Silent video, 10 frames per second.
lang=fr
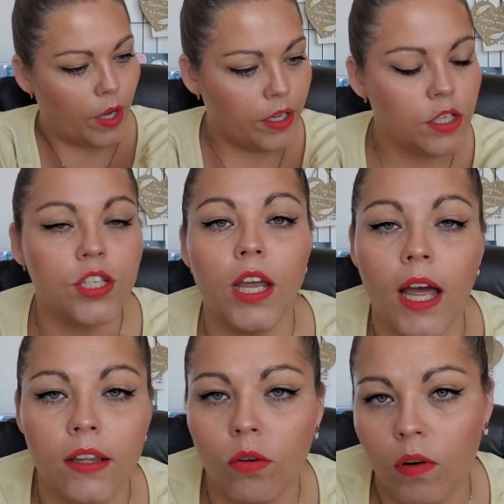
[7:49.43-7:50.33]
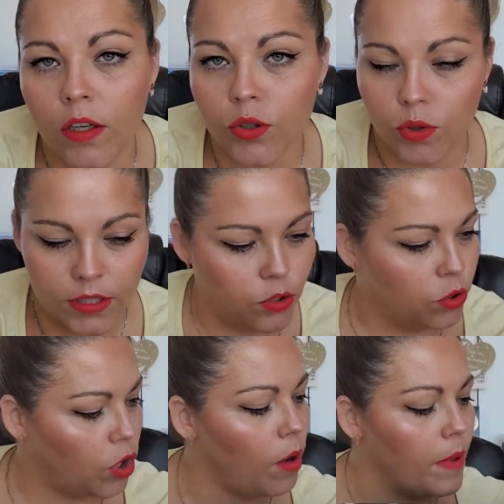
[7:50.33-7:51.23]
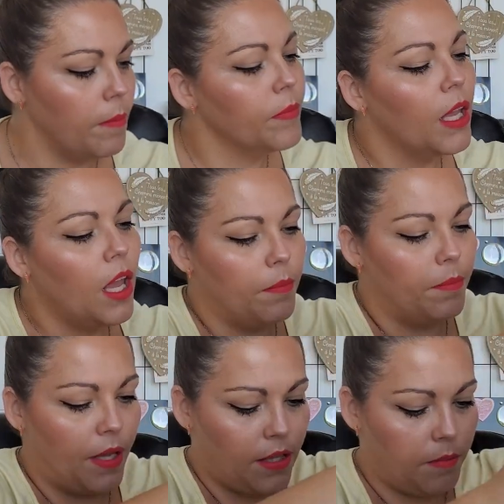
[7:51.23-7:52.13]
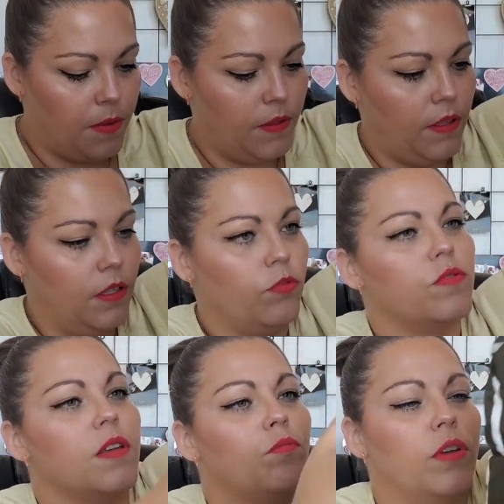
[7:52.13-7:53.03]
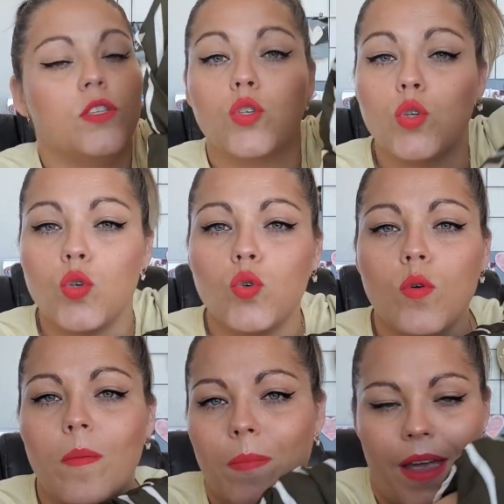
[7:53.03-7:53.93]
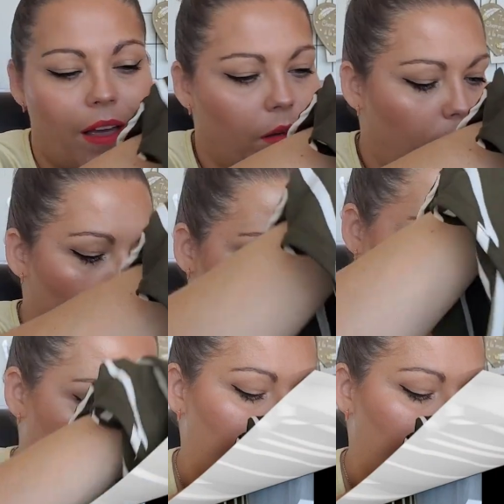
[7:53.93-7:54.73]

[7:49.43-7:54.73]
ouais, j'ai hâte de voir ce que ça donne quand même. Bien habillé et tout, ça peut être super beau.